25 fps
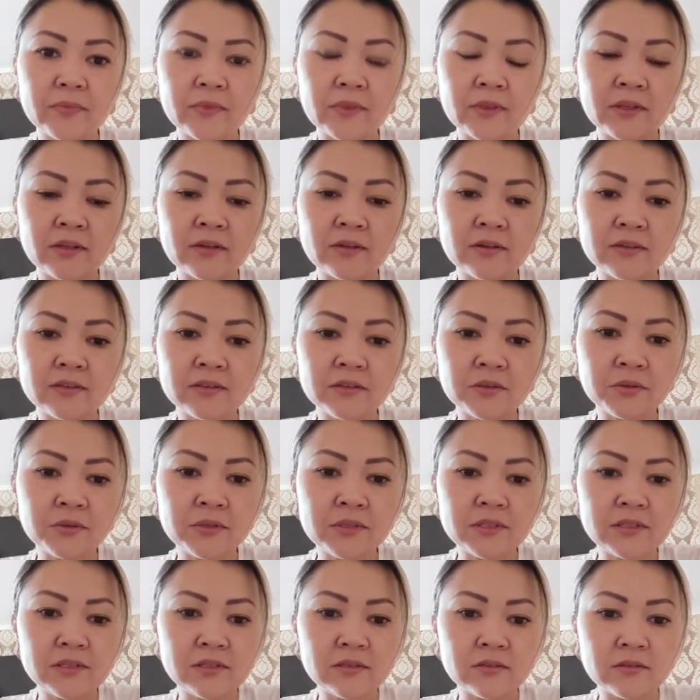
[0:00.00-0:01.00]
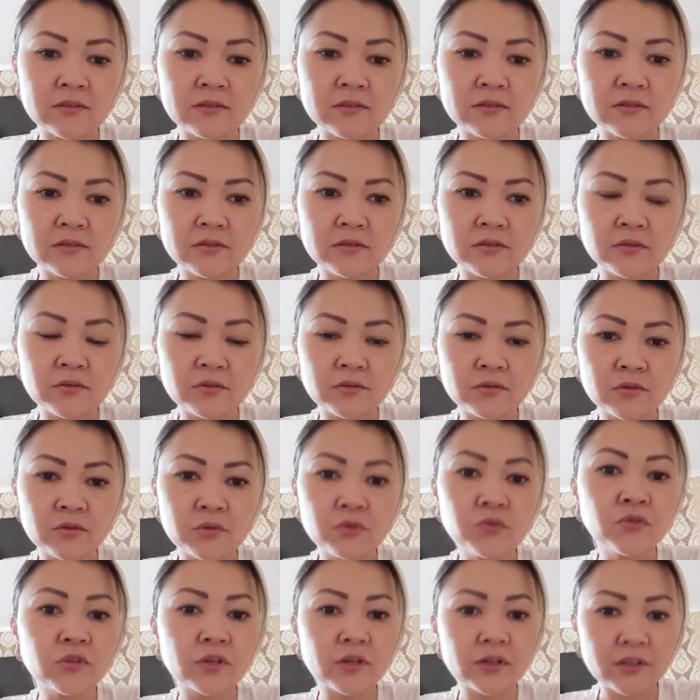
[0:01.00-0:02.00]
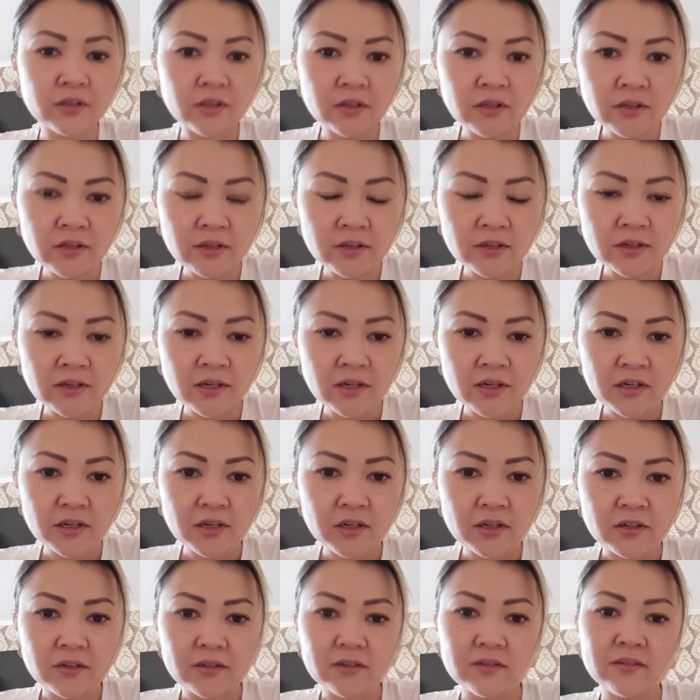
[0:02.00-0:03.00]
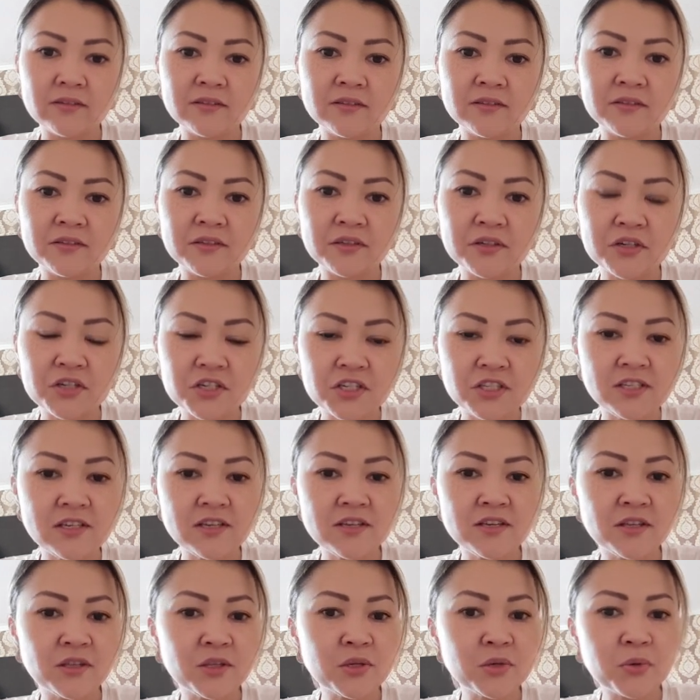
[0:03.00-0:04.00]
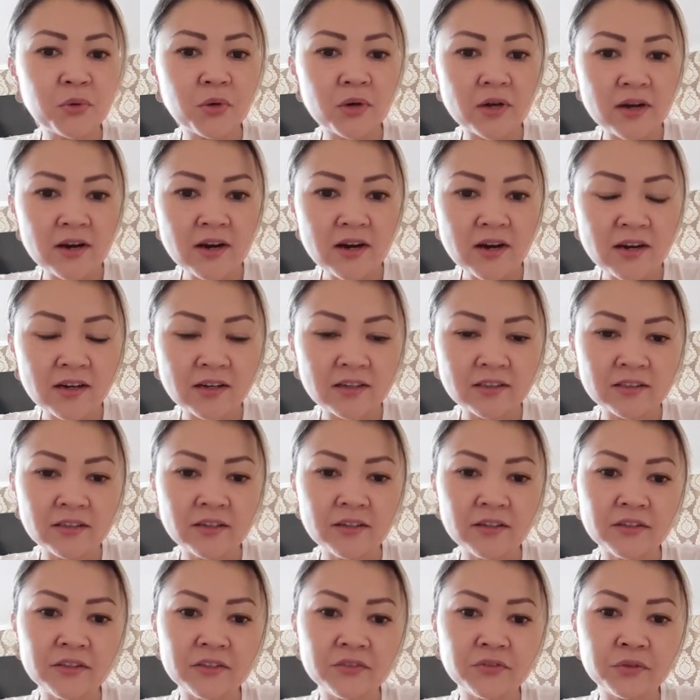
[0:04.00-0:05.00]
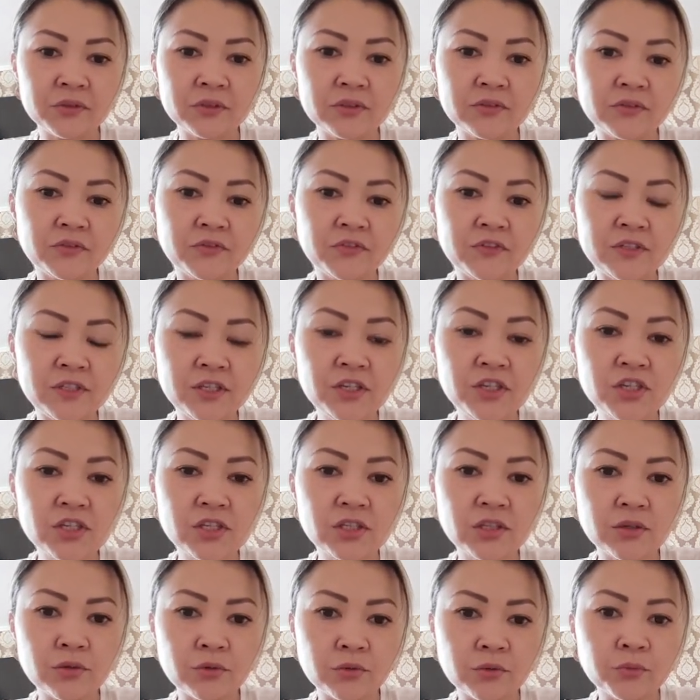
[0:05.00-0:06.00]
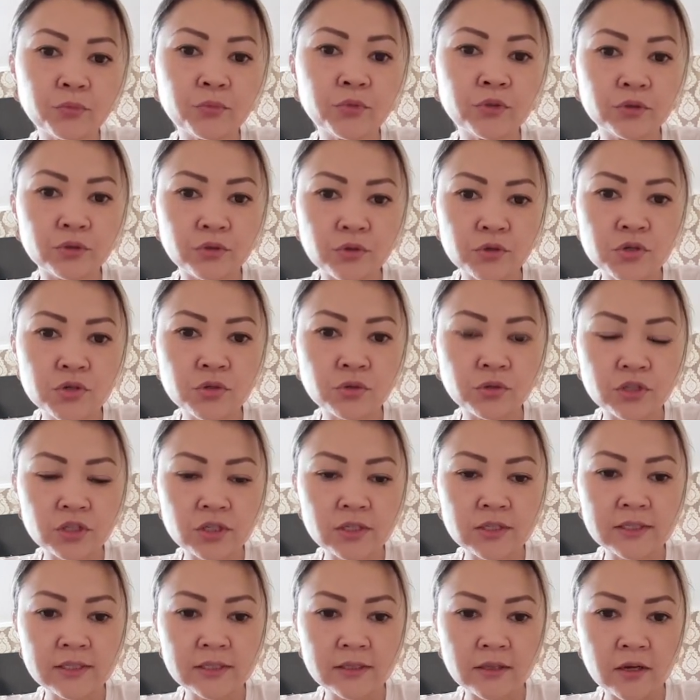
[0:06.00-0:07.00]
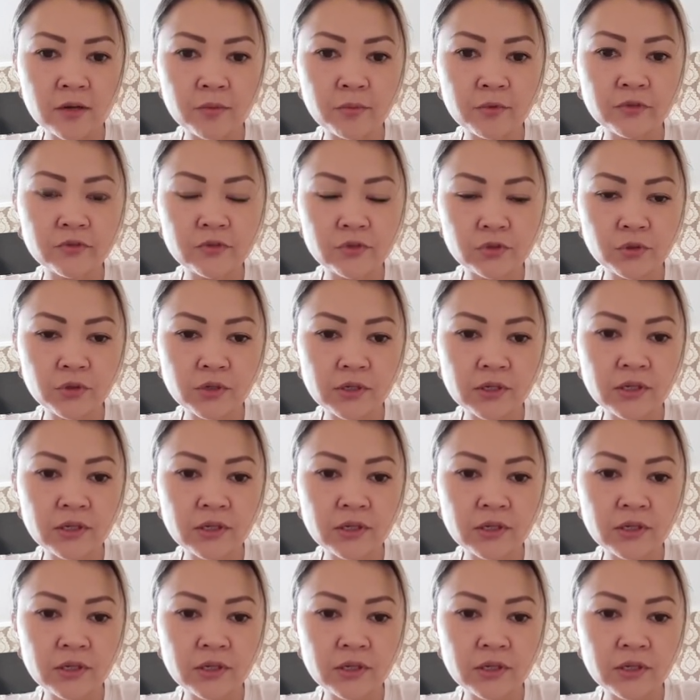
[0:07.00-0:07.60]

то есть э, кувырки, э, хождение на руках, да, вот физически он был тоже очень слабый, все